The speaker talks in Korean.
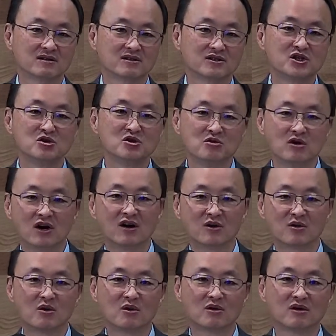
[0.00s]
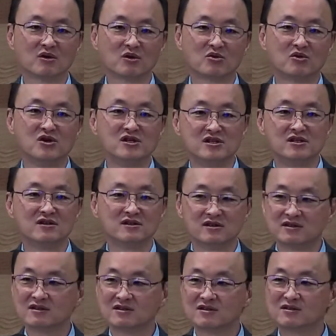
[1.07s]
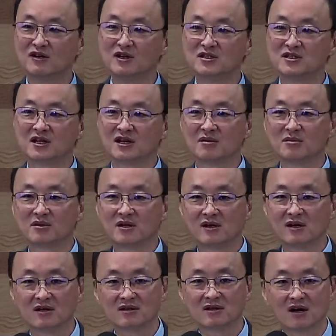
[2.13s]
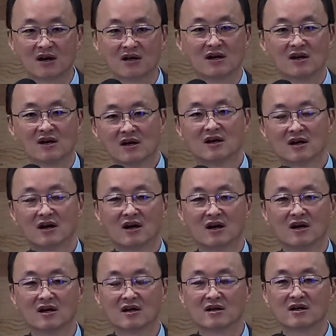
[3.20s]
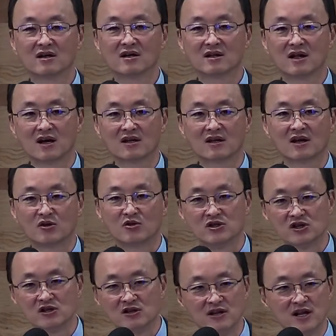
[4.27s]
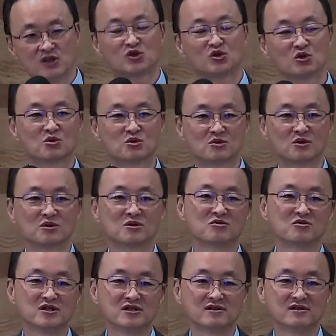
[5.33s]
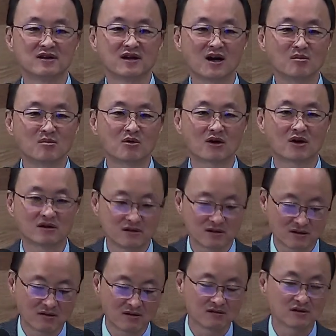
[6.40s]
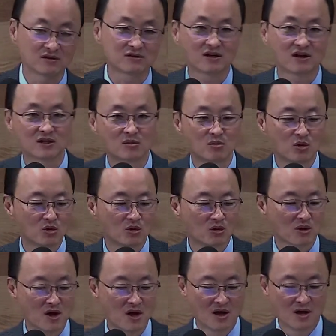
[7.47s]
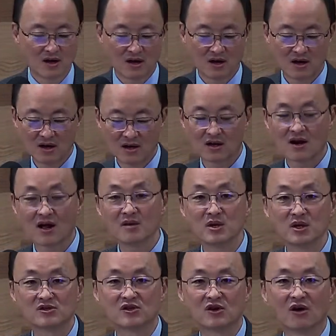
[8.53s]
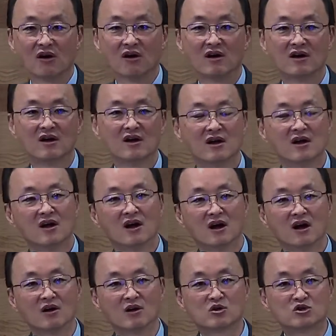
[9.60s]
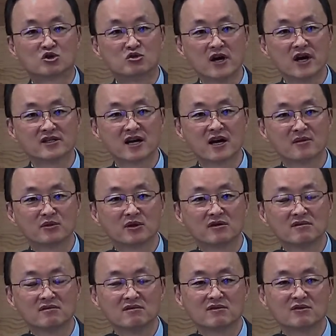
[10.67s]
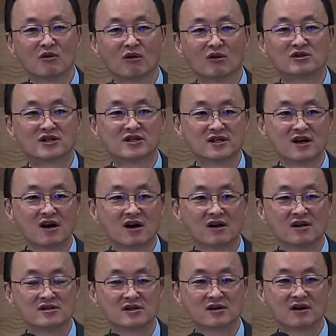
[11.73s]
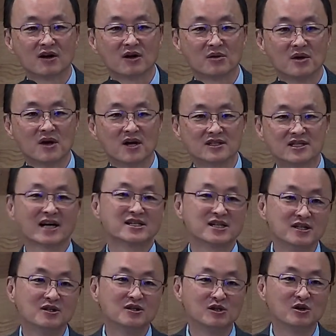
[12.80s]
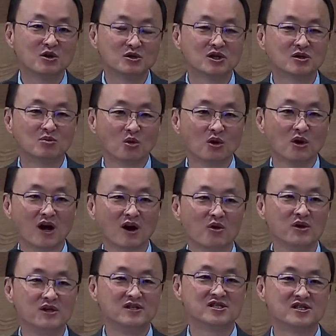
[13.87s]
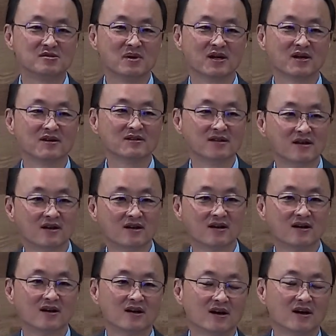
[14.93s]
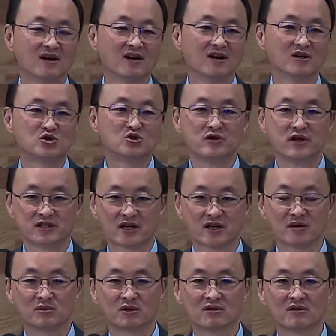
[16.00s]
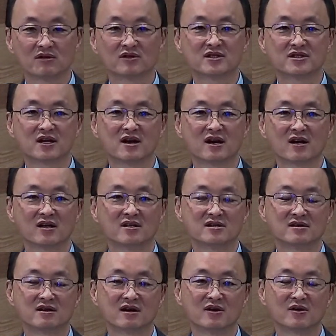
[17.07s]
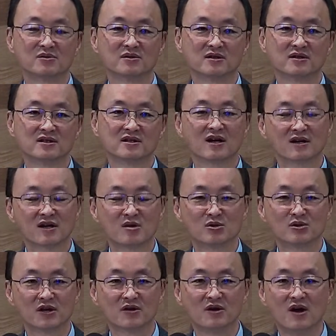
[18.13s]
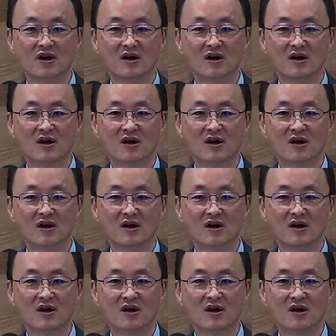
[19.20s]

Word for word: 치유하고 그리고 귀신 들린 사람들을 갖다가 어, 낙해, 귀신을 내쫓고 귀신들이 항복하는 그런 것들을 갖다 목격을 어, 하면서 어, 그 주위의 사람들은 또 어떻게 생각을 했을까요? 자신들도 지금 놀라고 있지만은 어, 주위의 사람들은 어떻게 생각을 했을까요? 생각해 보세요.